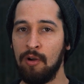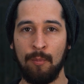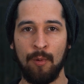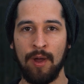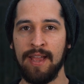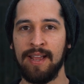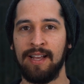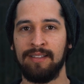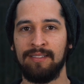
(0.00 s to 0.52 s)
no
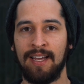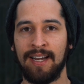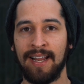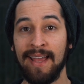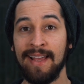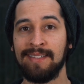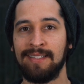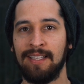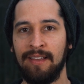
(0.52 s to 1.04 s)
pueden
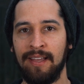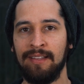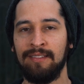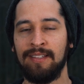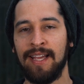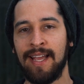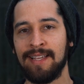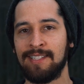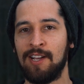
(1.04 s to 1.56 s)
gastar
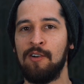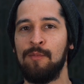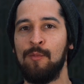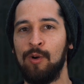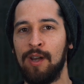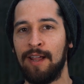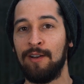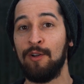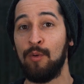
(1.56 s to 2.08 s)
excedentes que se
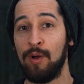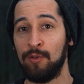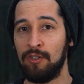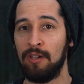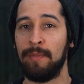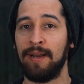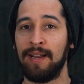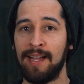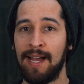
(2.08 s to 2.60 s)
acumularon
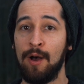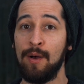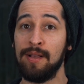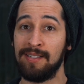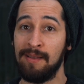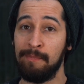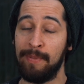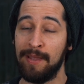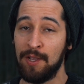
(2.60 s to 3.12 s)
cuando el mercado
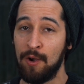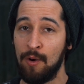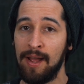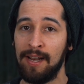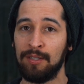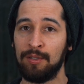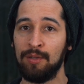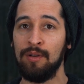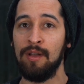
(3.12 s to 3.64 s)
desempeñó
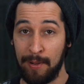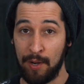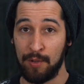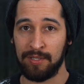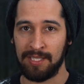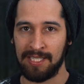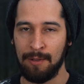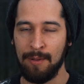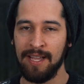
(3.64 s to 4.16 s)
alto, pero
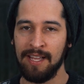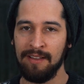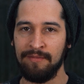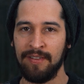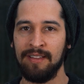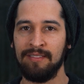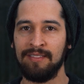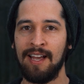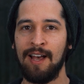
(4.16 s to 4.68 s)
sí se ven
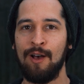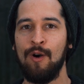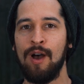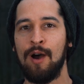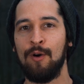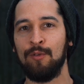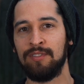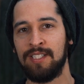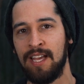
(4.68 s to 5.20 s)
enfrentados
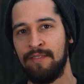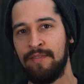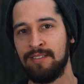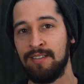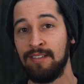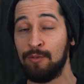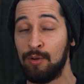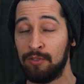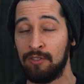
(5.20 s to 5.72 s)
a un
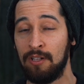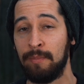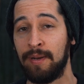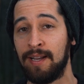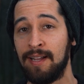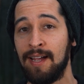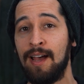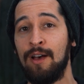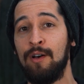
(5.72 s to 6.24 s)
déficit cuando el
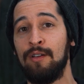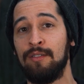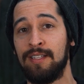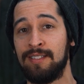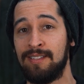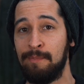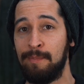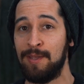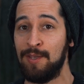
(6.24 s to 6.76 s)
mercado
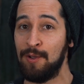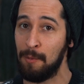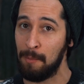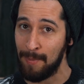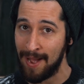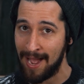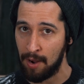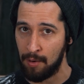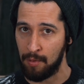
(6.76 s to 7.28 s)
desempeñó
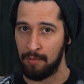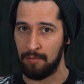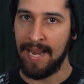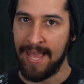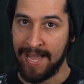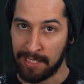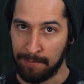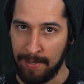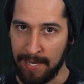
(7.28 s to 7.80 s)
bajo.
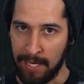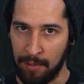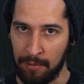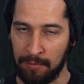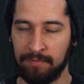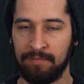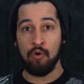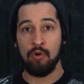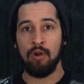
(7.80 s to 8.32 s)
Les explico.
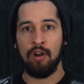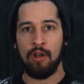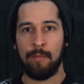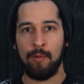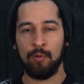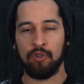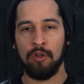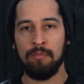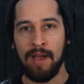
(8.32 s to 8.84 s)
Uno de los
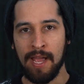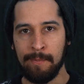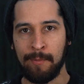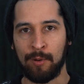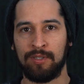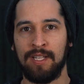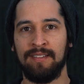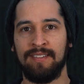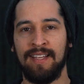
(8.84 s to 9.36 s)
puntos más
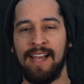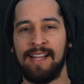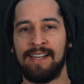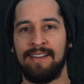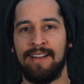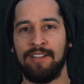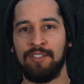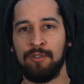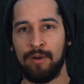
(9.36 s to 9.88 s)
importantes a
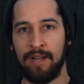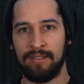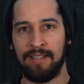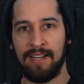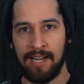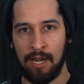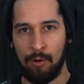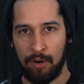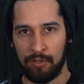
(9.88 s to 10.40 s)
aclarar sobre esta
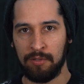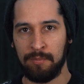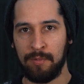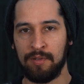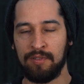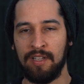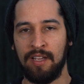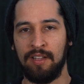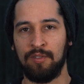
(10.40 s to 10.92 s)
regla del
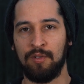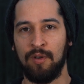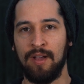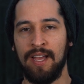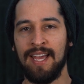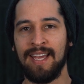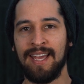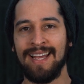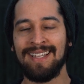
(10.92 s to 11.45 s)
4%
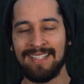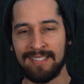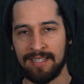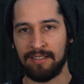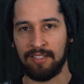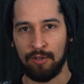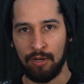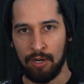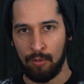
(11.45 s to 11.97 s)
es que ese
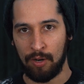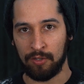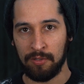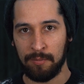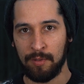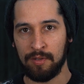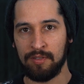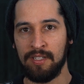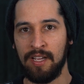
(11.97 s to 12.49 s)
retiro del
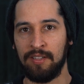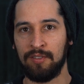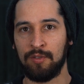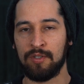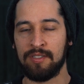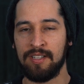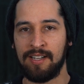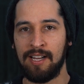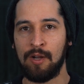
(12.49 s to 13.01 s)

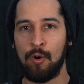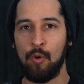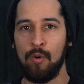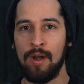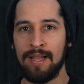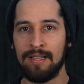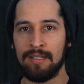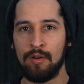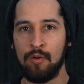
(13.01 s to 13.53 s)
4% se
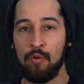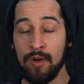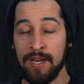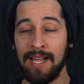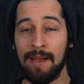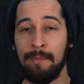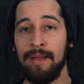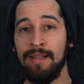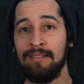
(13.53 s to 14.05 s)
calcula
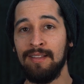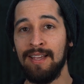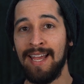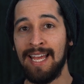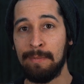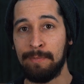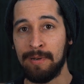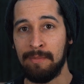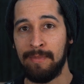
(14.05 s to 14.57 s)
únicamente
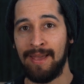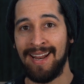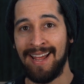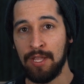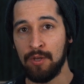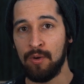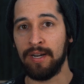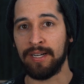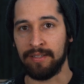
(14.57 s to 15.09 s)
el primer
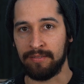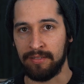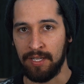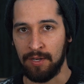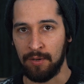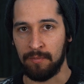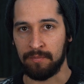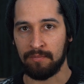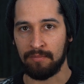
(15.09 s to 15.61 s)
año de
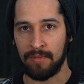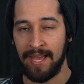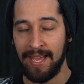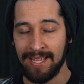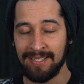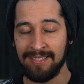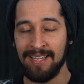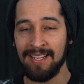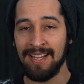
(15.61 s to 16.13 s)
retiro, es
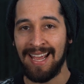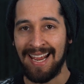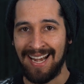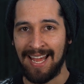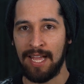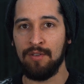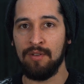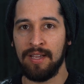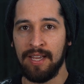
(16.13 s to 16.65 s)
decir,
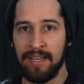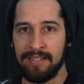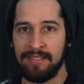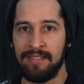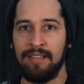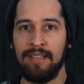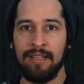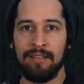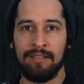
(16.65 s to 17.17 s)
el año en que
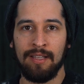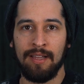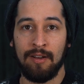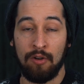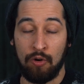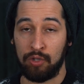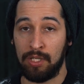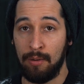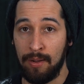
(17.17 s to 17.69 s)
decidiste
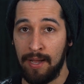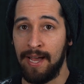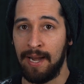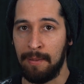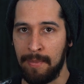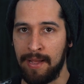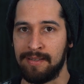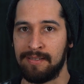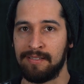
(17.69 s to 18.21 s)
no
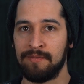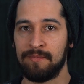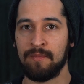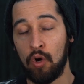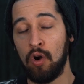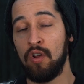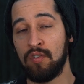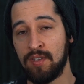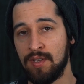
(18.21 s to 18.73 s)
trabajar más.
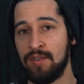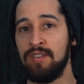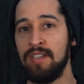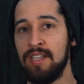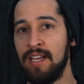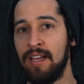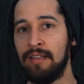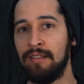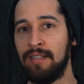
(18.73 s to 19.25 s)
Todos los años
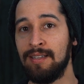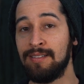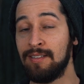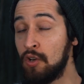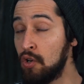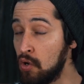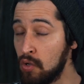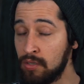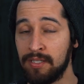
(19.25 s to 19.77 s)
siguientes
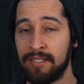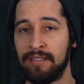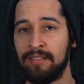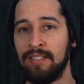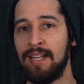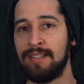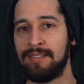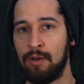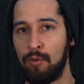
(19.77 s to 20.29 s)
no se
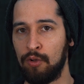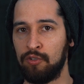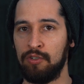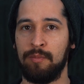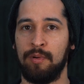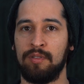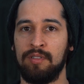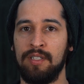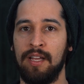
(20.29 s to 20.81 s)
retira ese
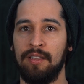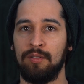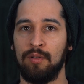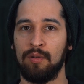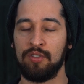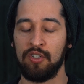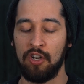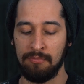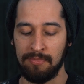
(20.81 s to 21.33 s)

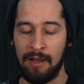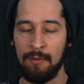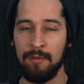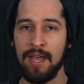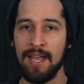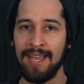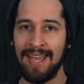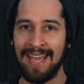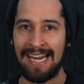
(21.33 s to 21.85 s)
4%, sino más
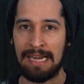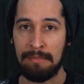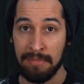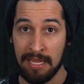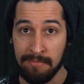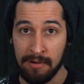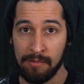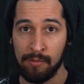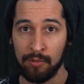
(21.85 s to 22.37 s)
bien el
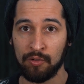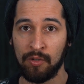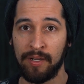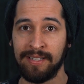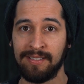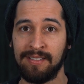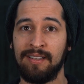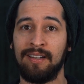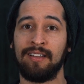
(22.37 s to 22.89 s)
mismo monto
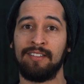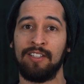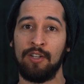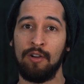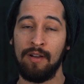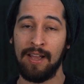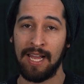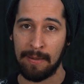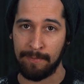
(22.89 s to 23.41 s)
que se
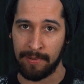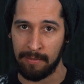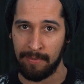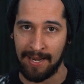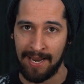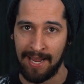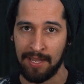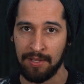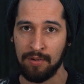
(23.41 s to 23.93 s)
retiró el
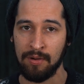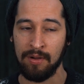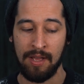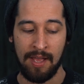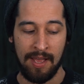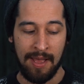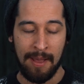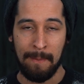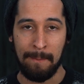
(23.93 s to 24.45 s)
primer año
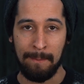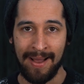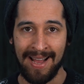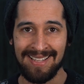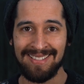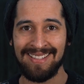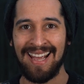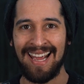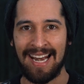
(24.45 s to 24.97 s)

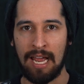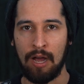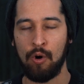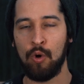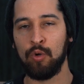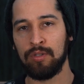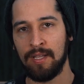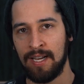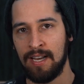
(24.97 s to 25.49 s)
más el
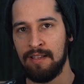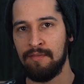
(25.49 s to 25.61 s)
ajuste